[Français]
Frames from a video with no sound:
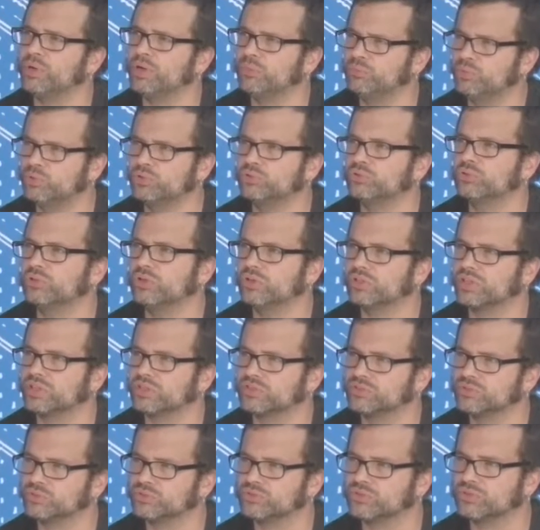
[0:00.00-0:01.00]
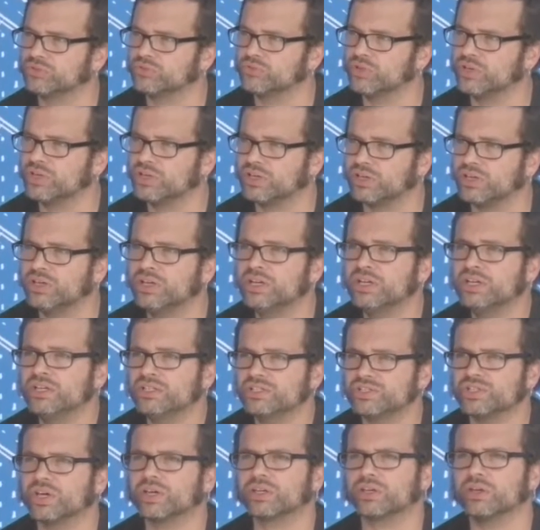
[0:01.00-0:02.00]
pas beaucoup d'occasion de se voir.
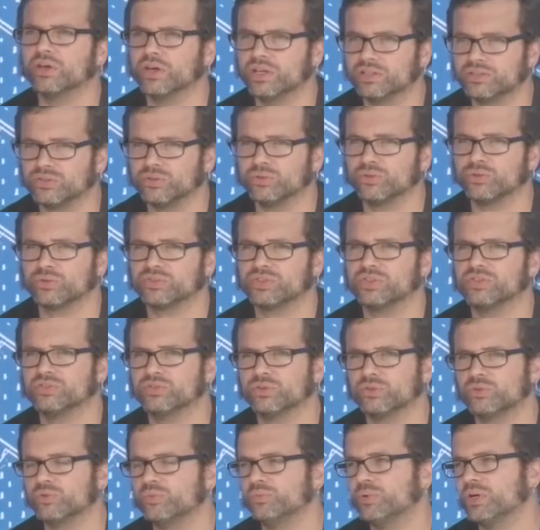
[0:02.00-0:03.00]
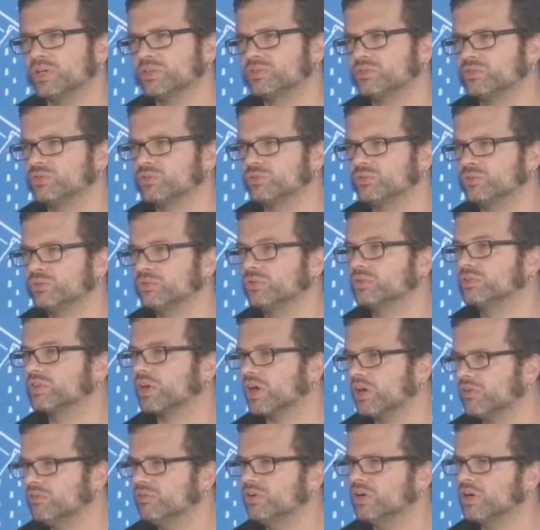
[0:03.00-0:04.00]
Chacun étant dans ses occupations,
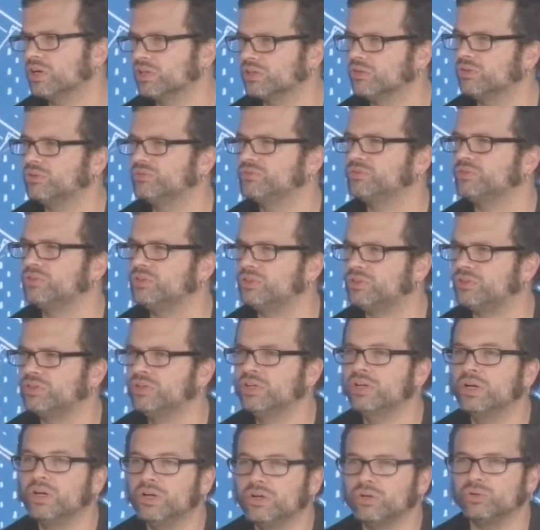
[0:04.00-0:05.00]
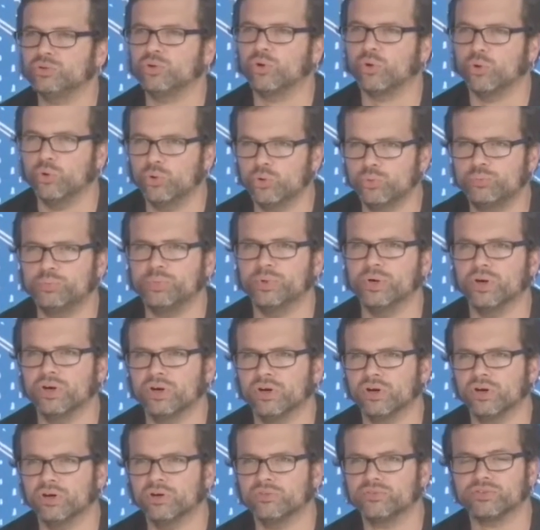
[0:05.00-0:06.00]
travail, enfants, groupe,
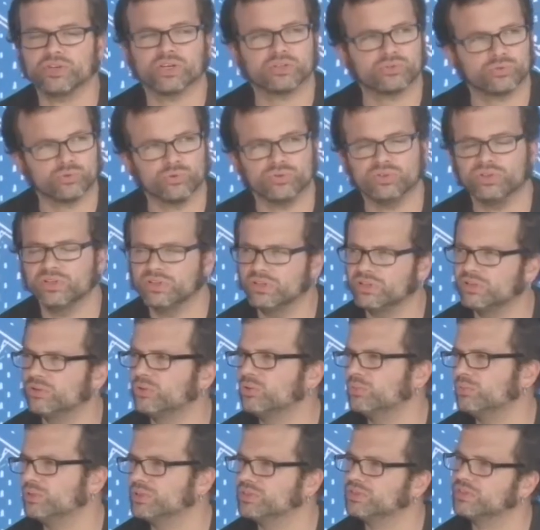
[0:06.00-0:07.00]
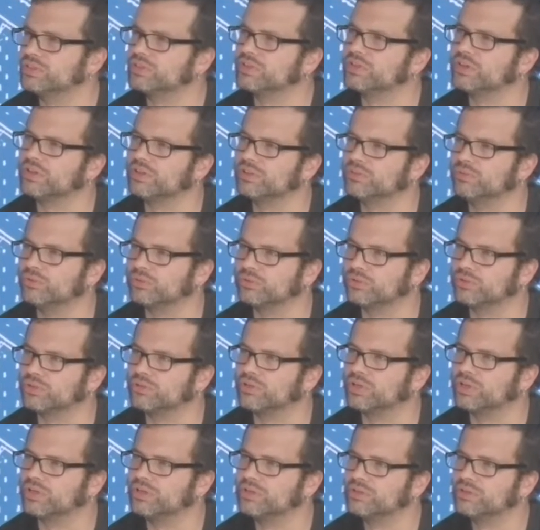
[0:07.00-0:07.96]
euh, faire tourner les groupes, etc. Euh,